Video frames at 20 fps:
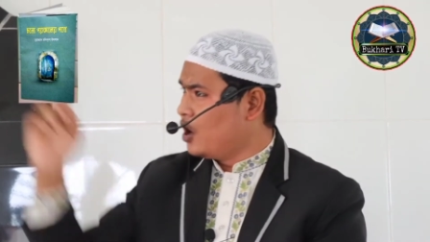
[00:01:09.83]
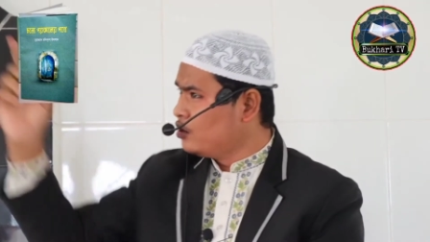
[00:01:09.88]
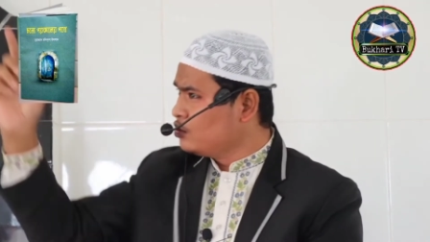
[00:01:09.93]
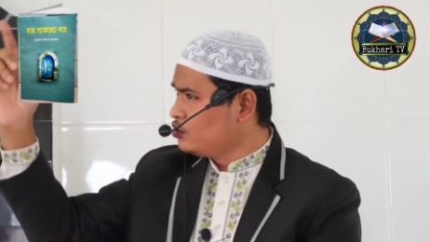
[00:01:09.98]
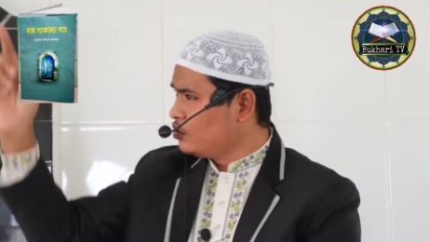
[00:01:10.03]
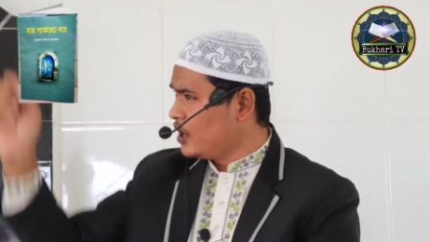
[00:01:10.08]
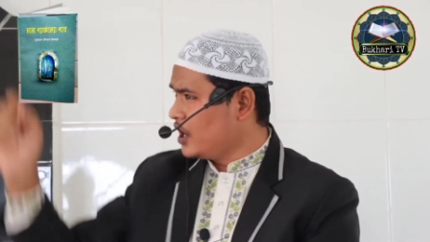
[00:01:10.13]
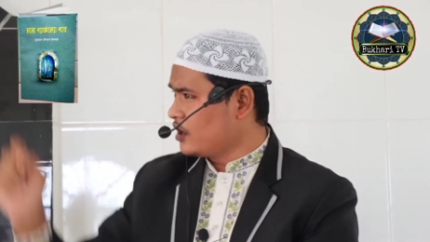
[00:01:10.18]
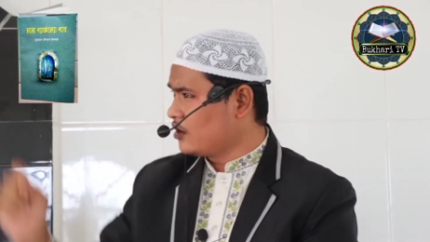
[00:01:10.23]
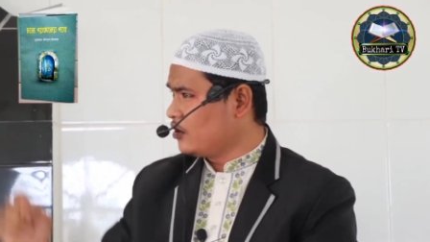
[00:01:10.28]
বহু
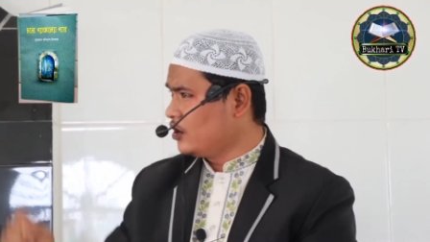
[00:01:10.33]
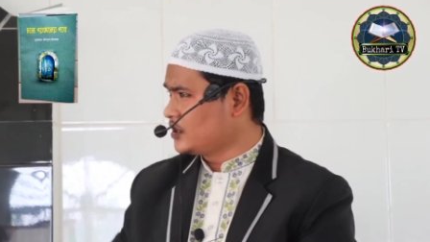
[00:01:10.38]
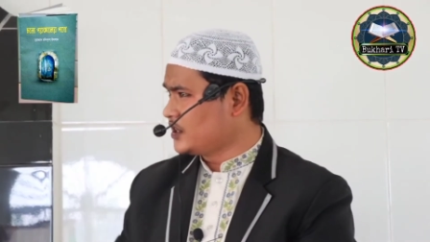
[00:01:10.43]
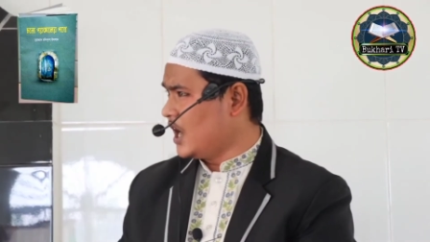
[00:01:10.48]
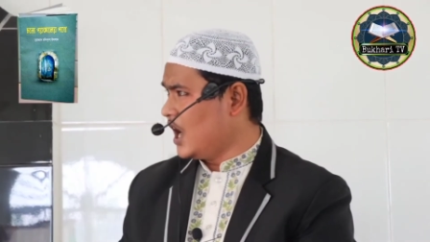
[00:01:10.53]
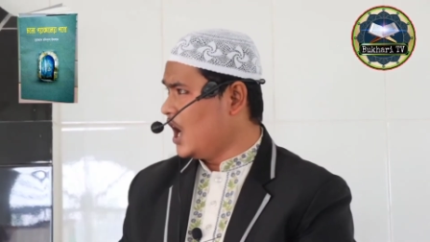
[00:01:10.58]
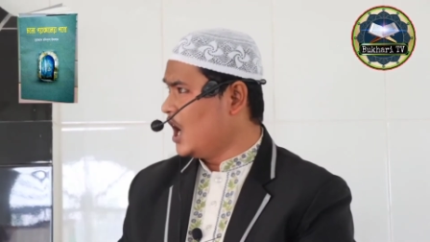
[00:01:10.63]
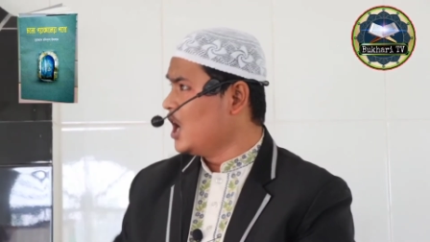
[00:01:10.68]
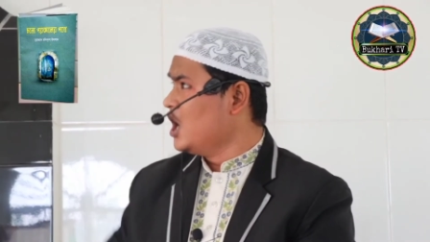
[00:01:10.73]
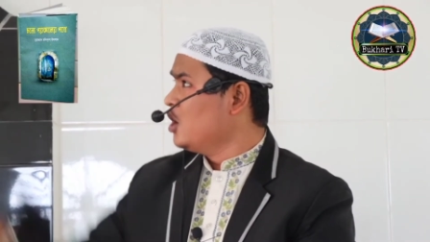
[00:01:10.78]
দূরের
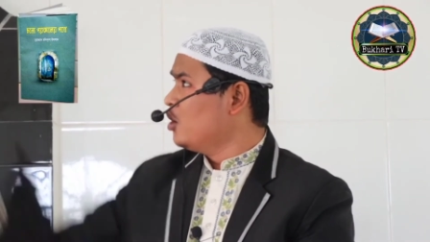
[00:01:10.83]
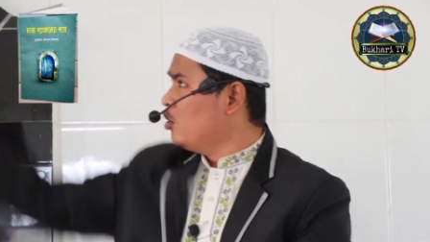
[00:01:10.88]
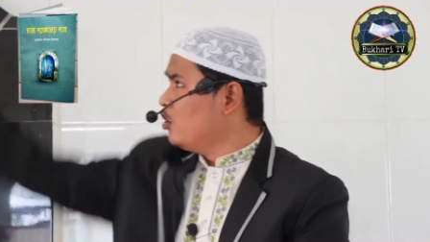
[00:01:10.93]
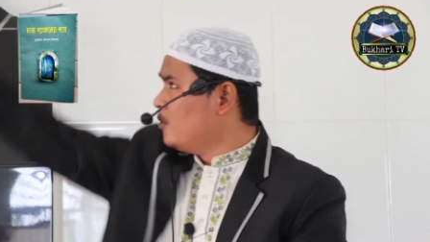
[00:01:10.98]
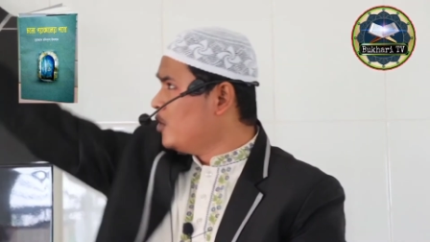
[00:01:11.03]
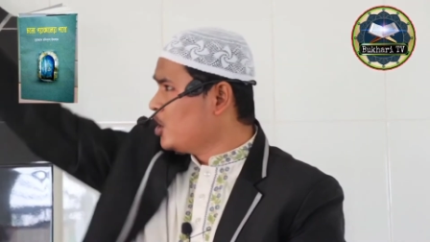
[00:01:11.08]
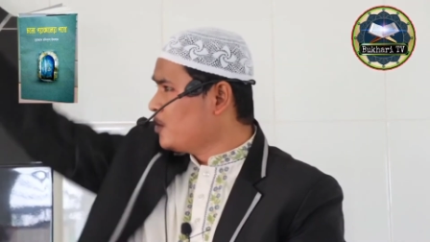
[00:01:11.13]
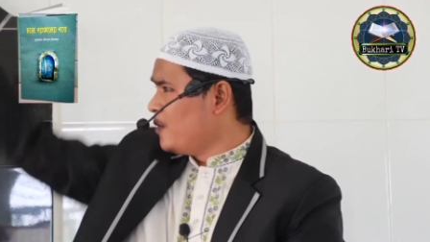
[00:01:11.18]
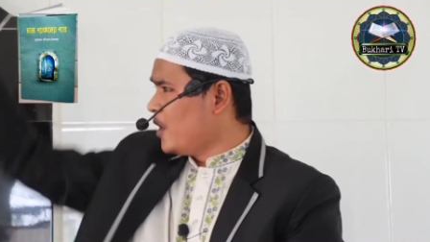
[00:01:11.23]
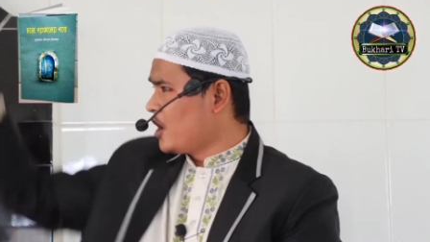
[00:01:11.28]
কথা
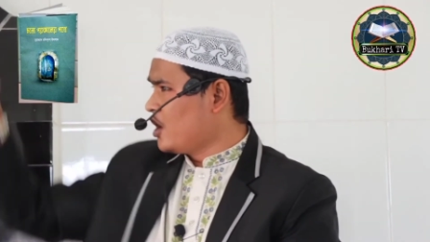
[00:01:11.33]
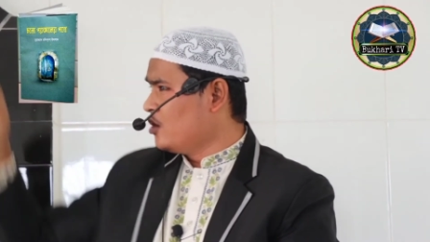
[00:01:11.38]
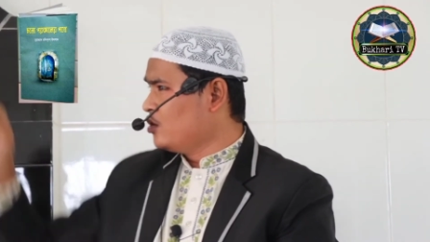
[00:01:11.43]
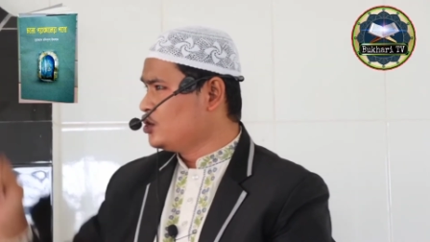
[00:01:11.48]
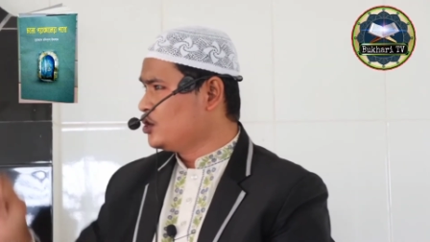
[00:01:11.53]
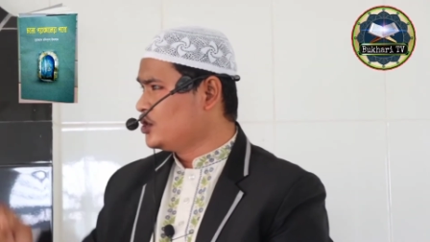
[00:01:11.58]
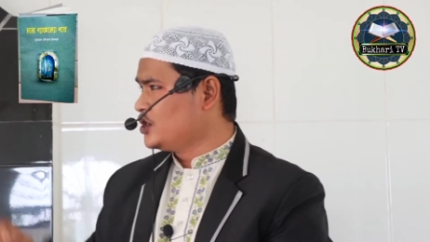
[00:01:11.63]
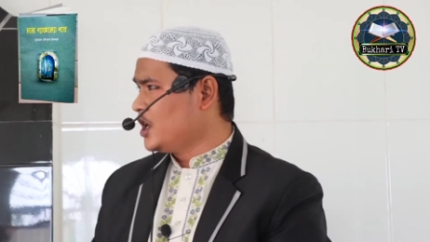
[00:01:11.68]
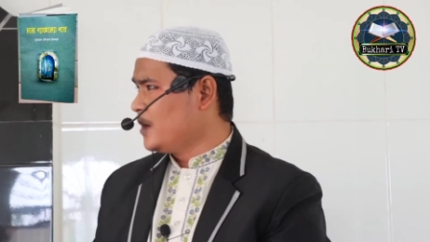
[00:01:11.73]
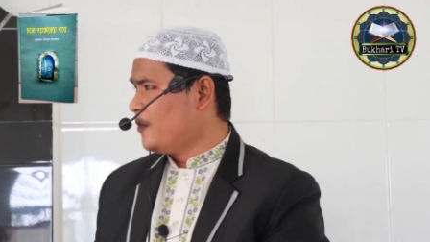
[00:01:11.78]
উমুক বড়
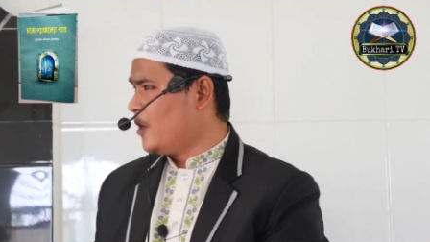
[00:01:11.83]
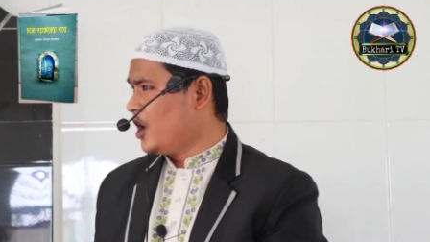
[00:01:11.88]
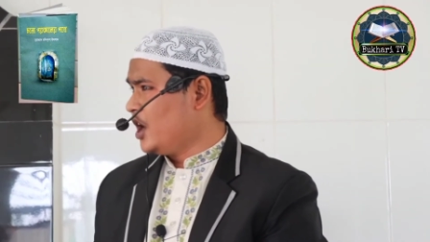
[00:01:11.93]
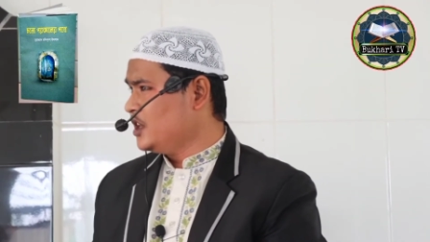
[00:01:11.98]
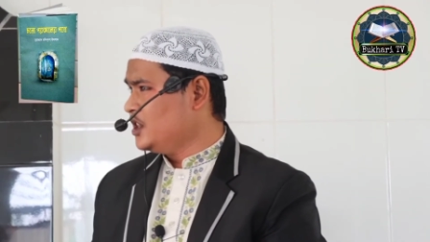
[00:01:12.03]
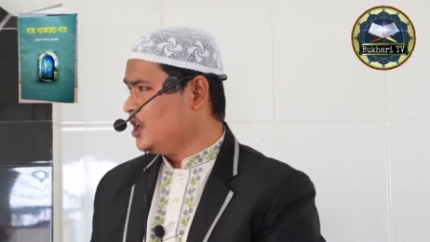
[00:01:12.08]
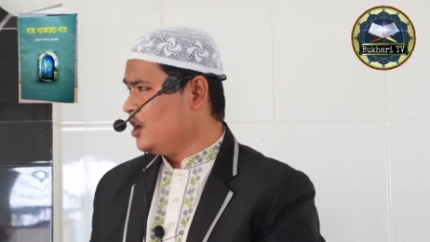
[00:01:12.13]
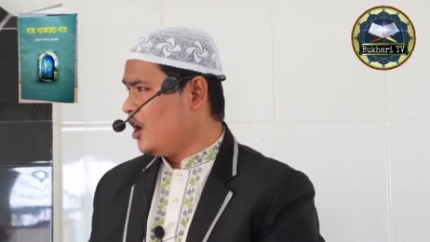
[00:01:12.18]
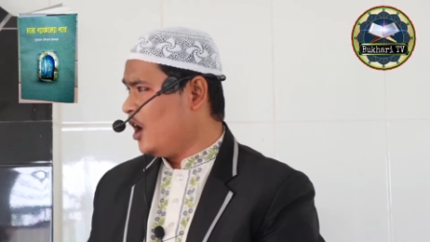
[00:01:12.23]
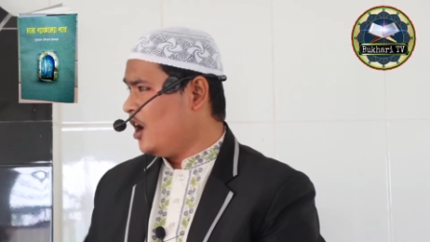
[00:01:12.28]
হুজুর যে
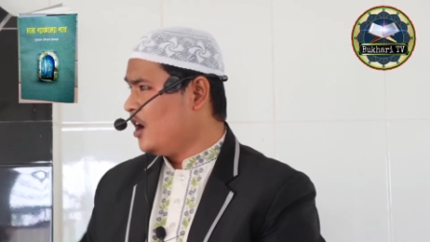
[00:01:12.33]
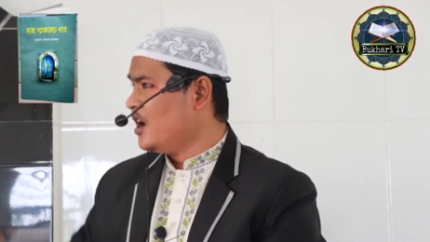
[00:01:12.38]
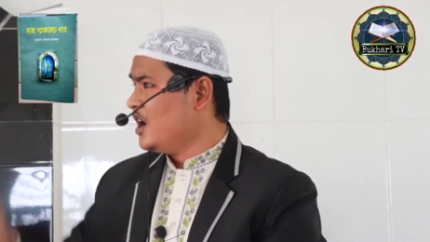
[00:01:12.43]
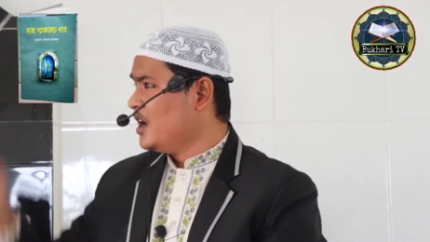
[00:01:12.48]
বলে দিল